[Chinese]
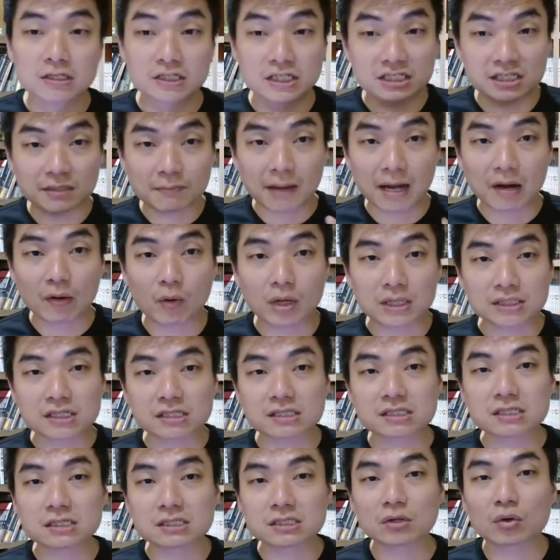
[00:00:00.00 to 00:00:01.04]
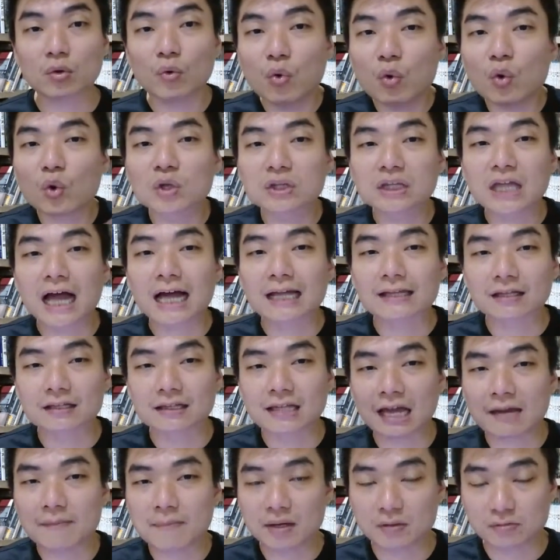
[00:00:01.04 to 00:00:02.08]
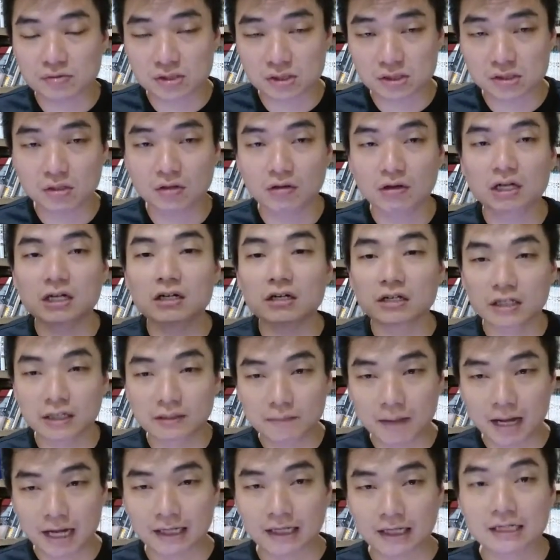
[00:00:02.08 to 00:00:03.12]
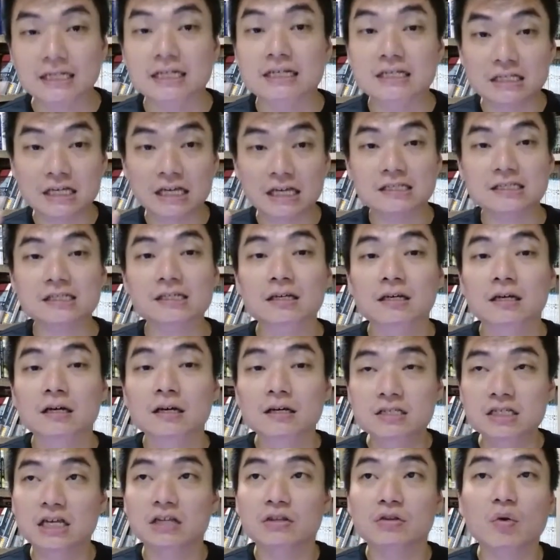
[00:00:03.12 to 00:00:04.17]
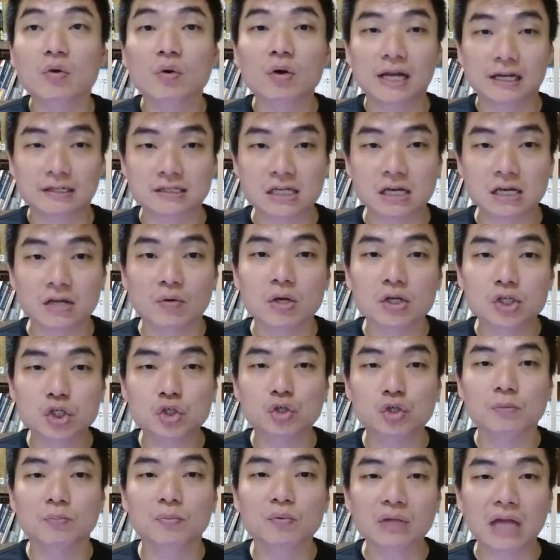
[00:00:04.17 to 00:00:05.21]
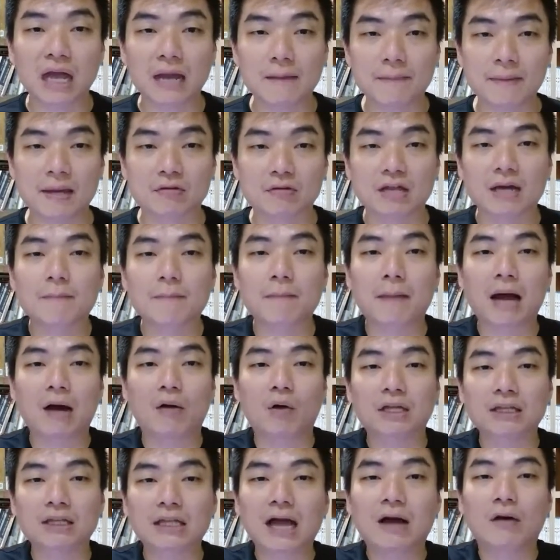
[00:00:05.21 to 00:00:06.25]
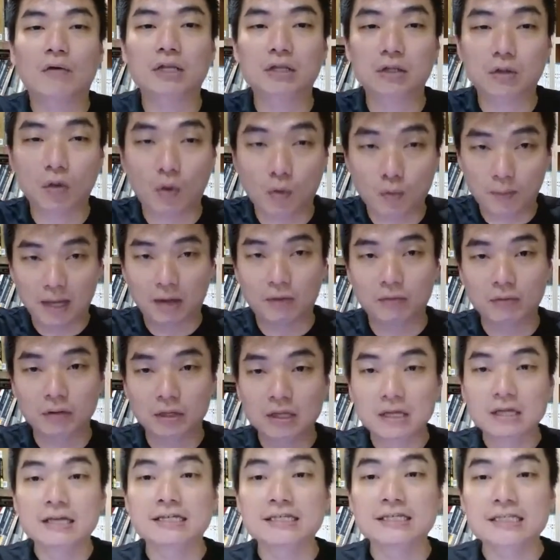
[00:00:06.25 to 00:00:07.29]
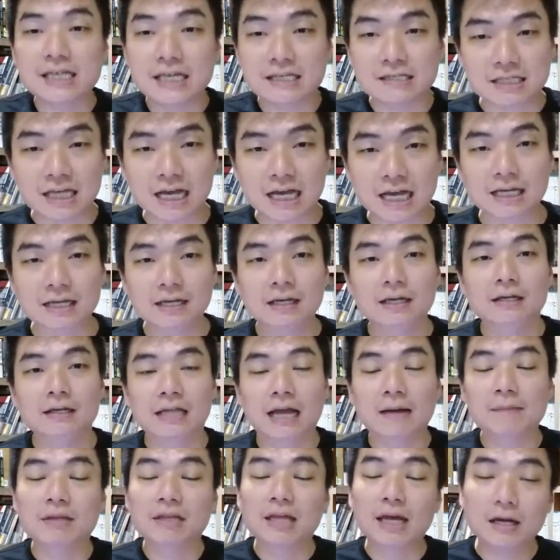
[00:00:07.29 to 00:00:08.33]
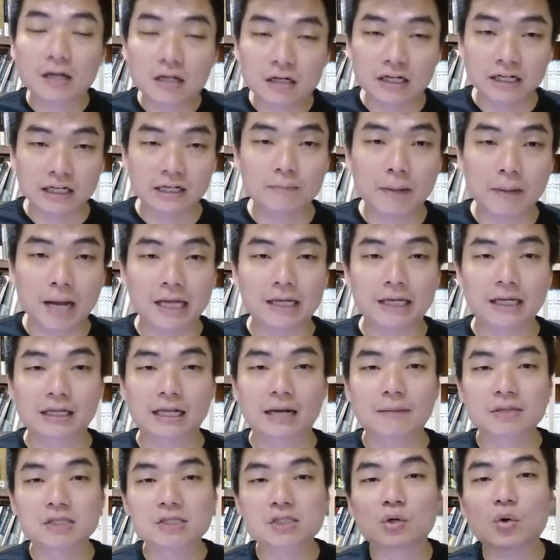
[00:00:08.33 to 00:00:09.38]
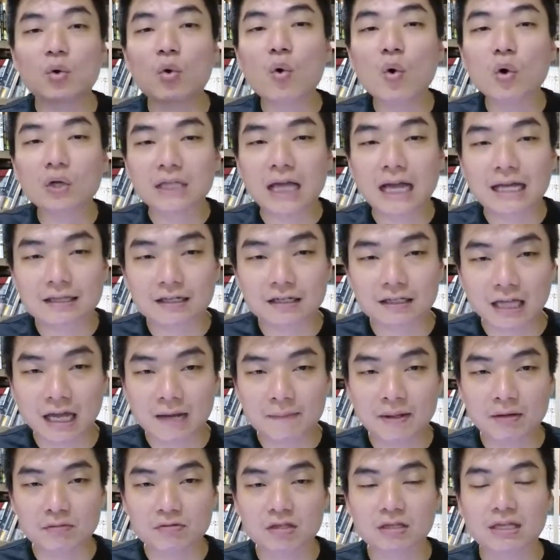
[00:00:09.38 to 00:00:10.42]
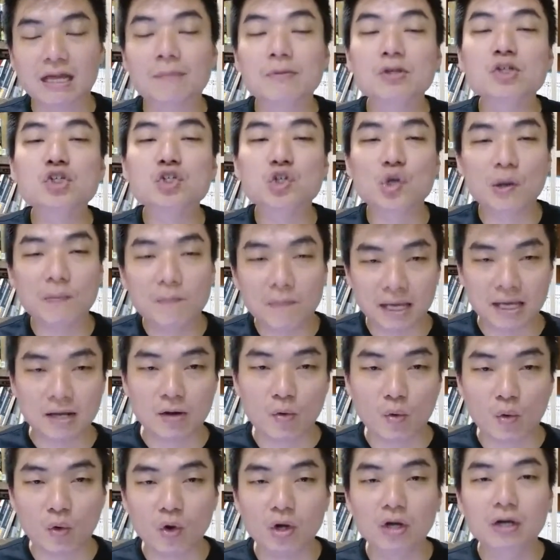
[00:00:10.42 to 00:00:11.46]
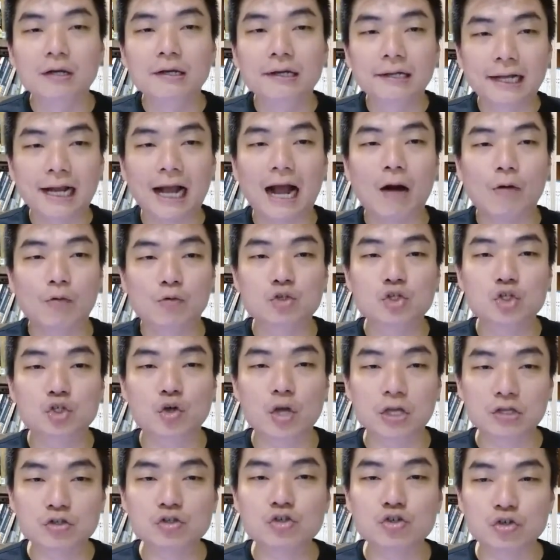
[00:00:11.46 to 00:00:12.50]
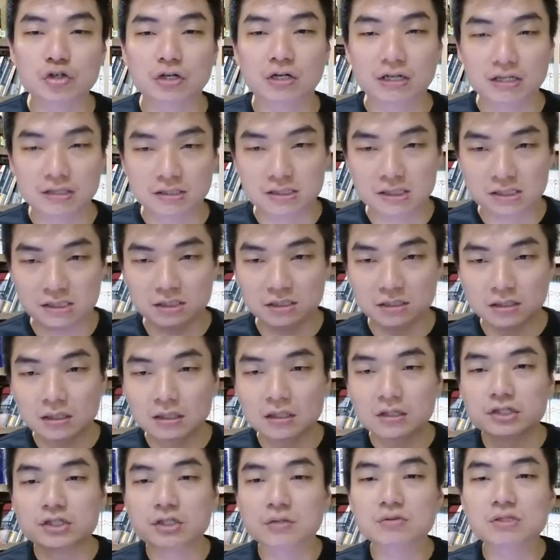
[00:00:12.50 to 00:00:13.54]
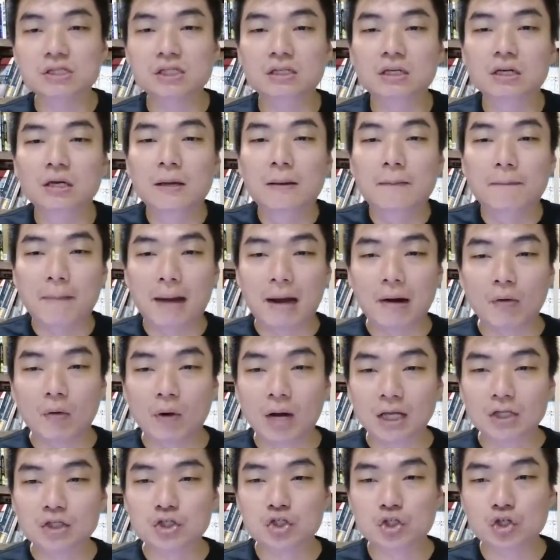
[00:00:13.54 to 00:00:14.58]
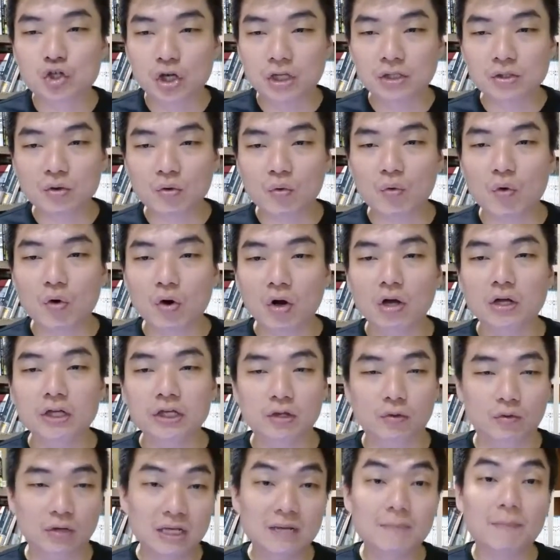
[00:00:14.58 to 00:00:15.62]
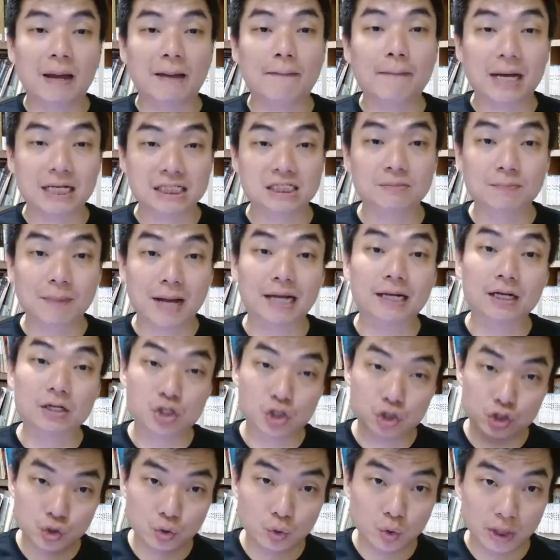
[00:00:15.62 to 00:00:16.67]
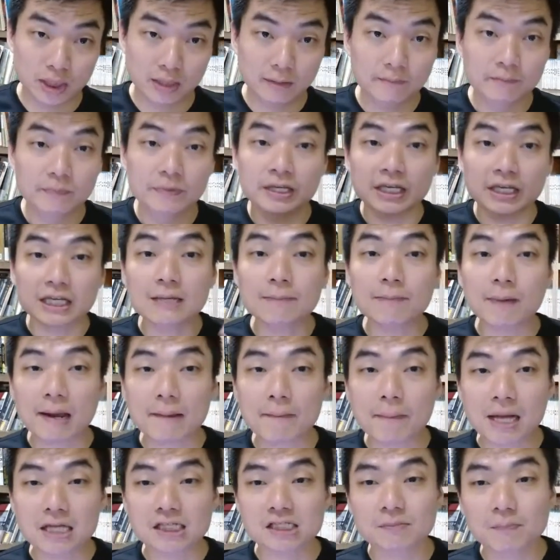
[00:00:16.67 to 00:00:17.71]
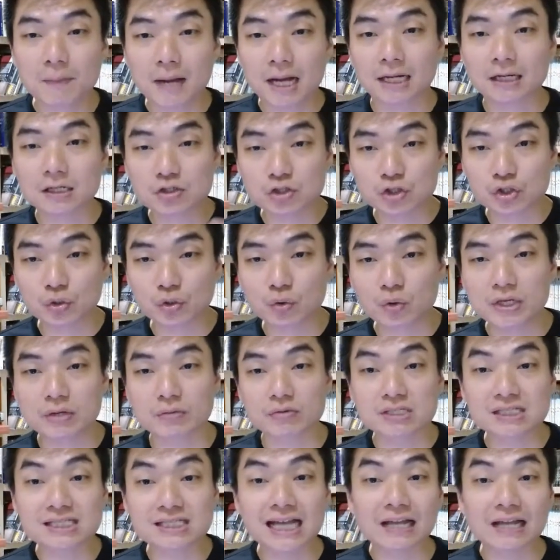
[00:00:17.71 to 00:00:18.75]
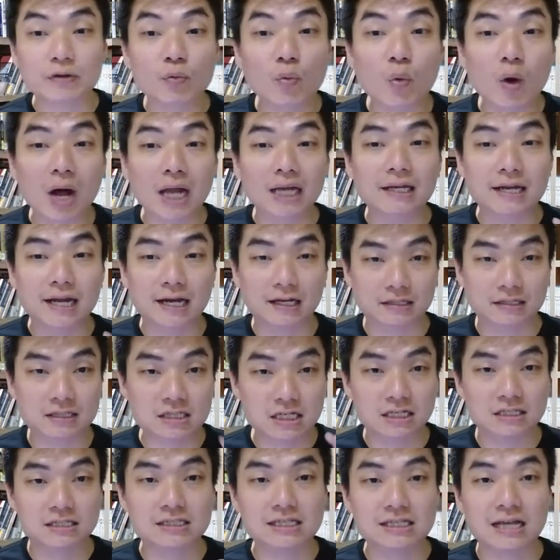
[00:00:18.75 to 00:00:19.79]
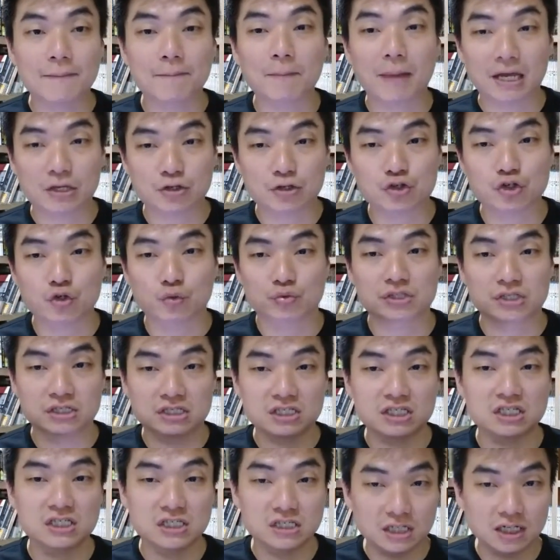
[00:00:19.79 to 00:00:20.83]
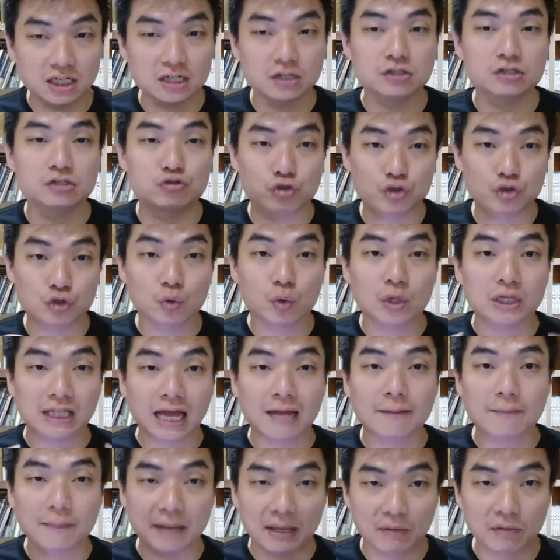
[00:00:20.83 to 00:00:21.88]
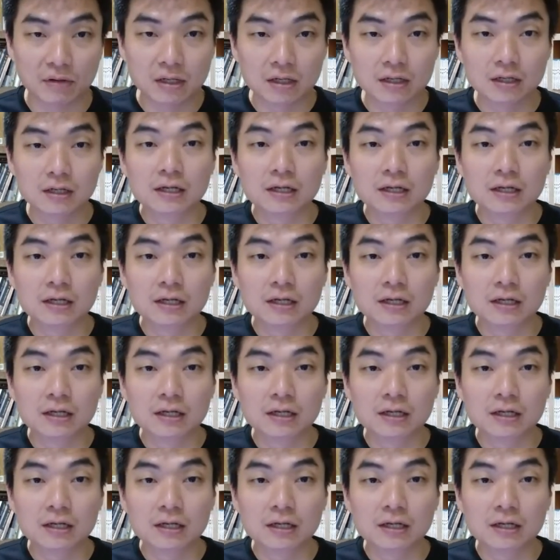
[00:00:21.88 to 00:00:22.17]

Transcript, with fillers: 其实马华这次是扩大的代表制哈。二零一八年以前是千多两千位区部代表在马华大会投票，现在他们在二零一八年，他们是扩大这个代表制，他们学美国搞选举人制，就是马华全国有一百八十八个区会，一百八十八个区会有三万两千三百九十七个区会代表。